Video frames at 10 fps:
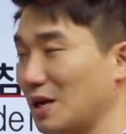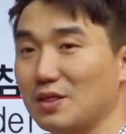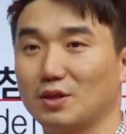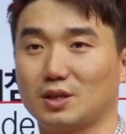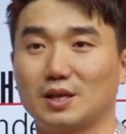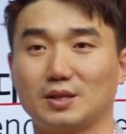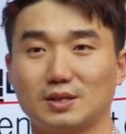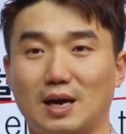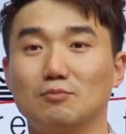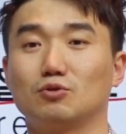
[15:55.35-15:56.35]
렌더 테스트
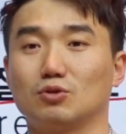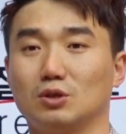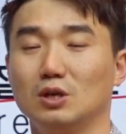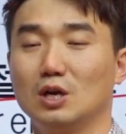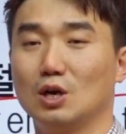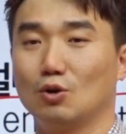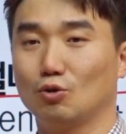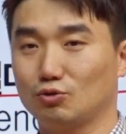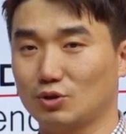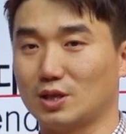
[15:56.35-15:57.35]
함수를
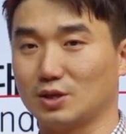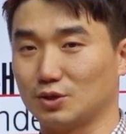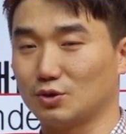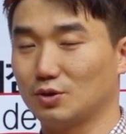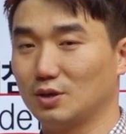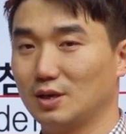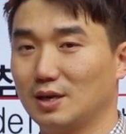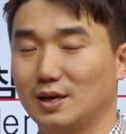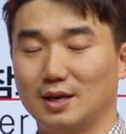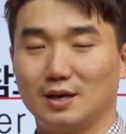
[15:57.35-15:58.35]
호출하는 거죠.
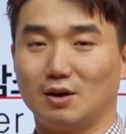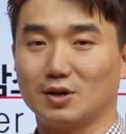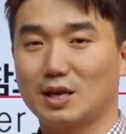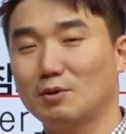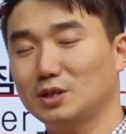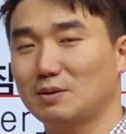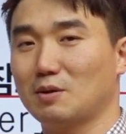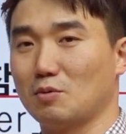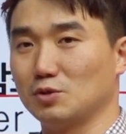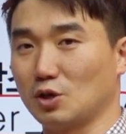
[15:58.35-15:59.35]
세 번째
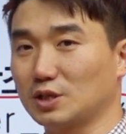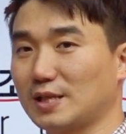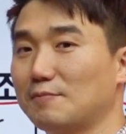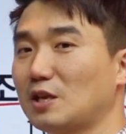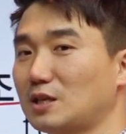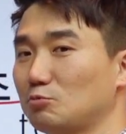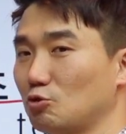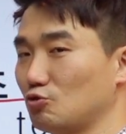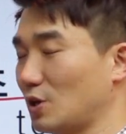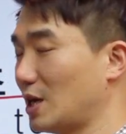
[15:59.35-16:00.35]
방법은 역시 3대
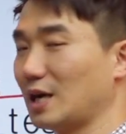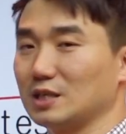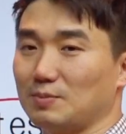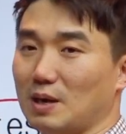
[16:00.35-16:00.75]
참조 중에 한 가지